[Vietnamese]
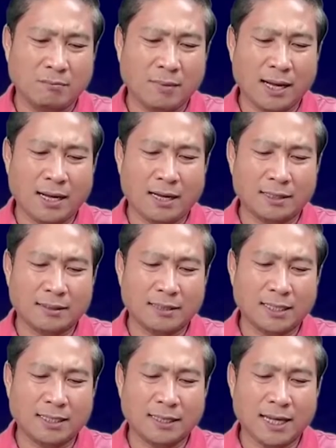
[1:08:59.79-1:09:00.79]
bà
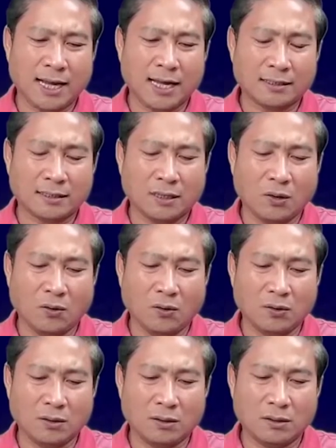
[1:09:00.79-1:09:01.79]
chân đá
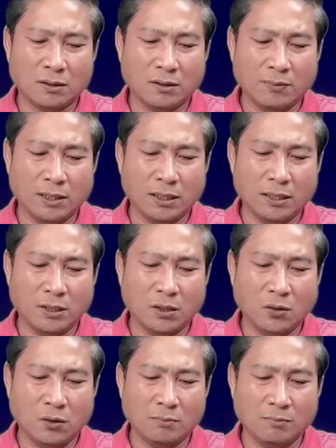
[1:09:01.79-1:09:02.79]
tôi vừa
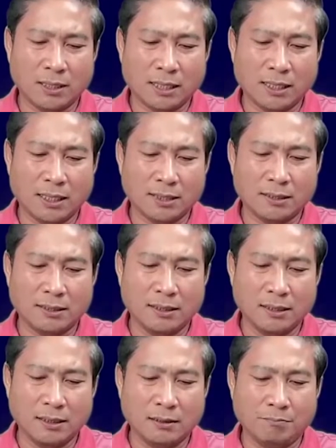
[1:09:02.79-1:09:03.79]
đôi mặt đất
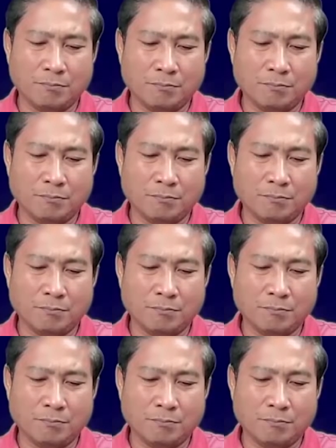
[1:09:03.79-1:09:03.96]
từ